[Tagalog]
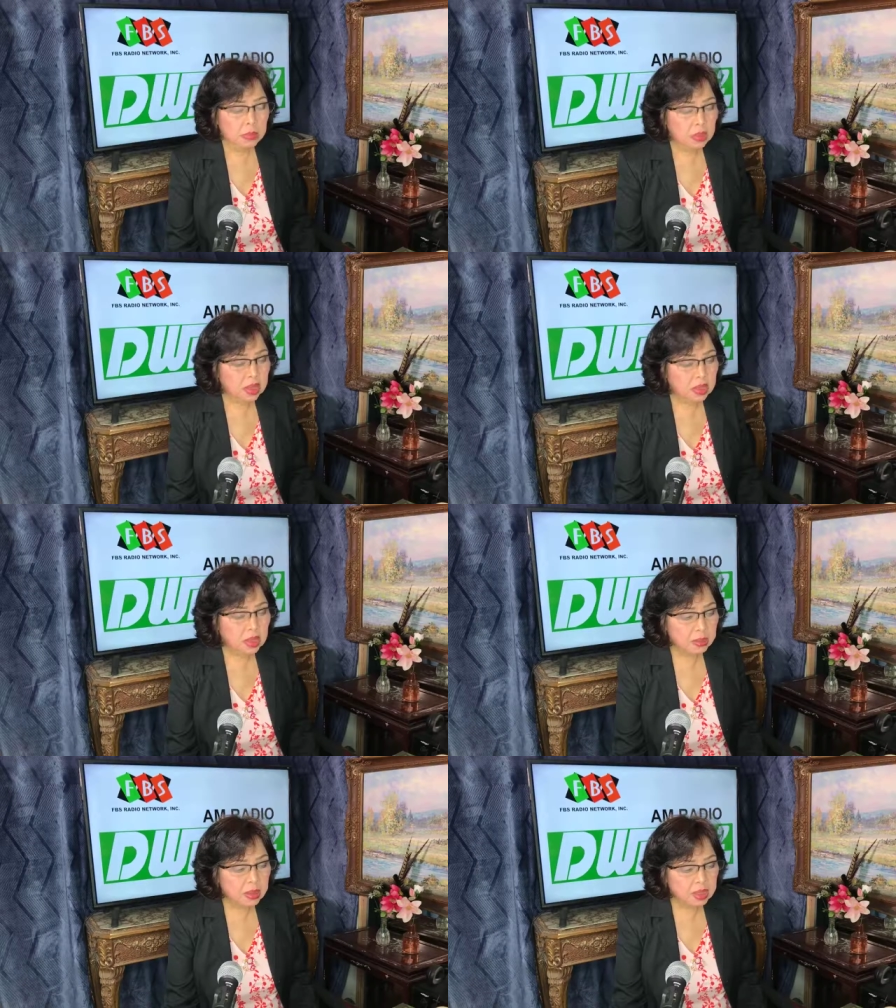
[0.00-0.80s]

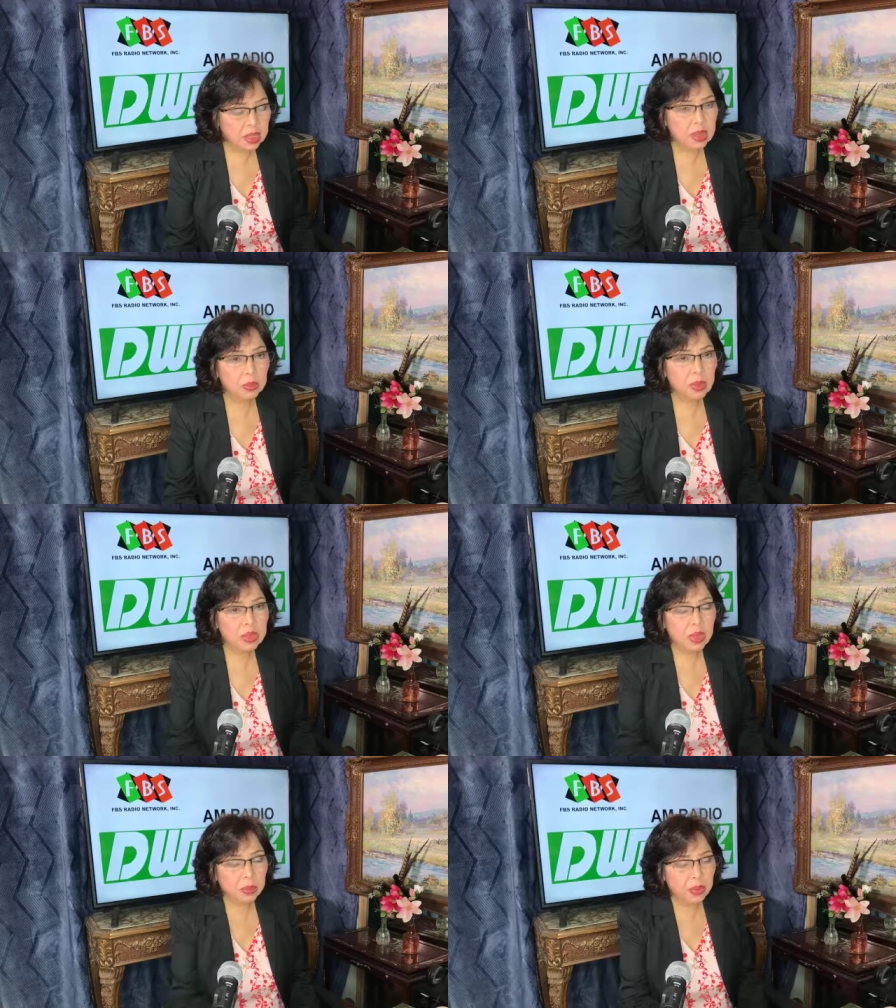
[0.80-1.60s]
Magandang magandang
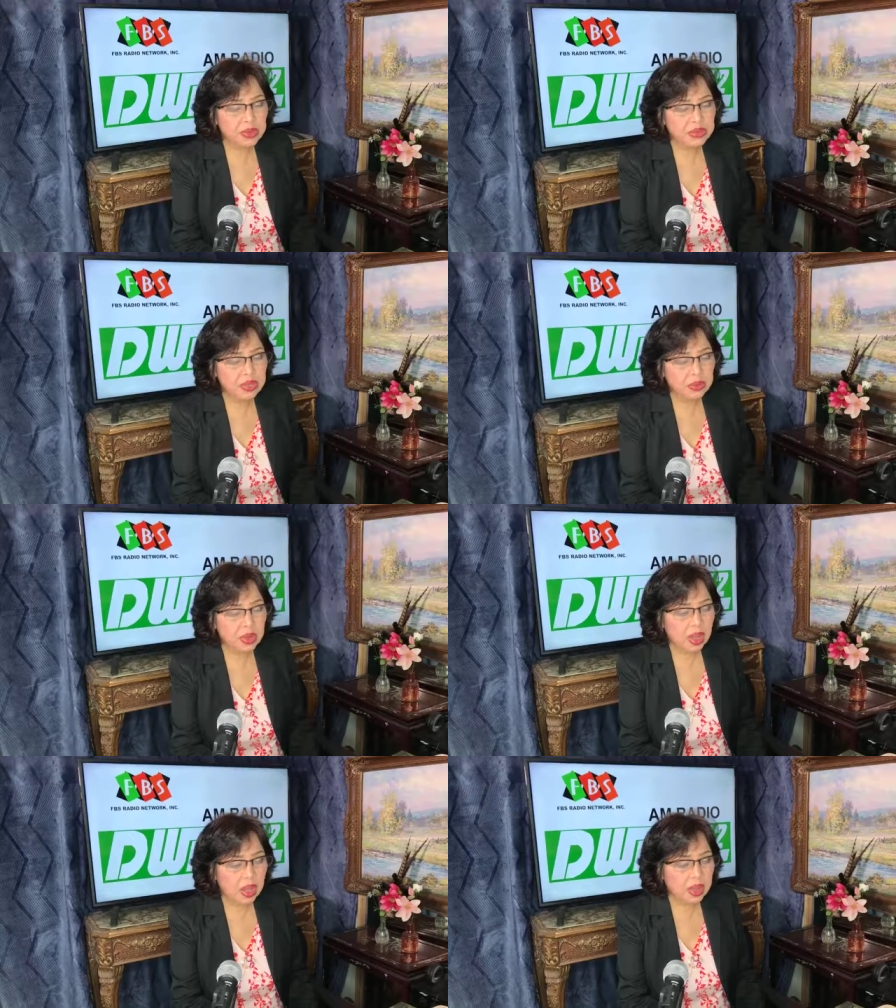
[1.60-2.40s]
umaga po sa inyong
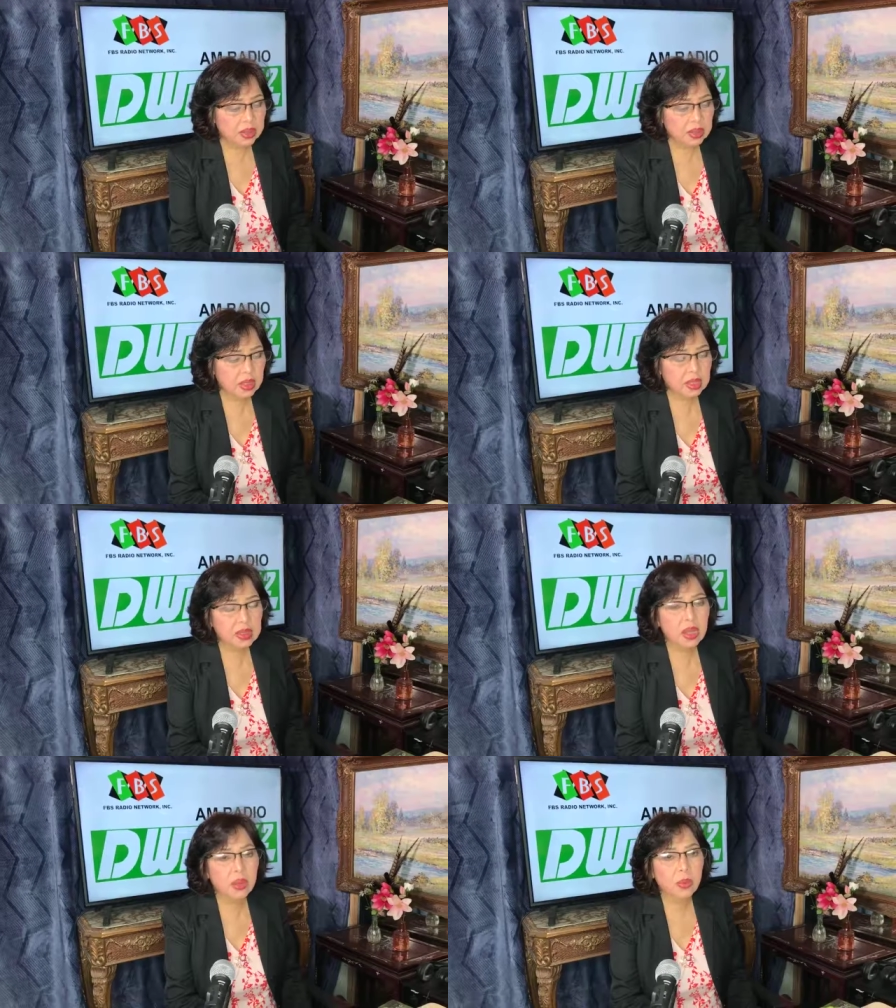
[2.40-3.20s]
lahat at
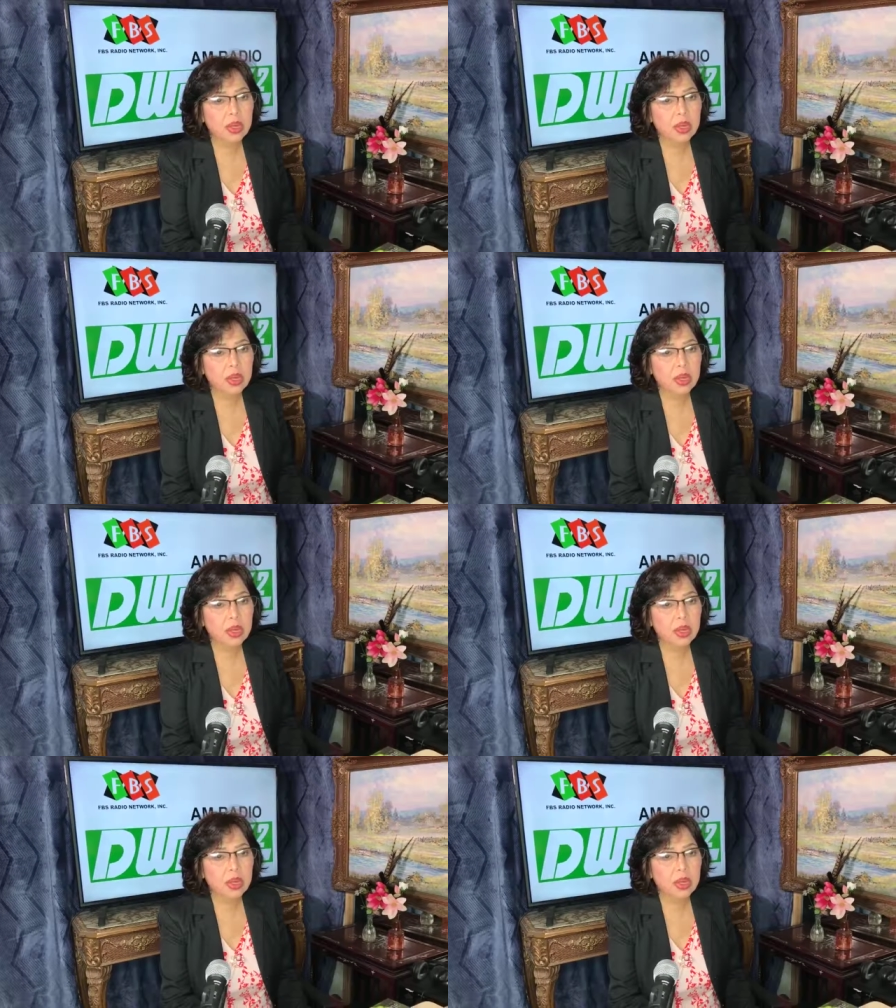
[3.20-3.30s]
uh,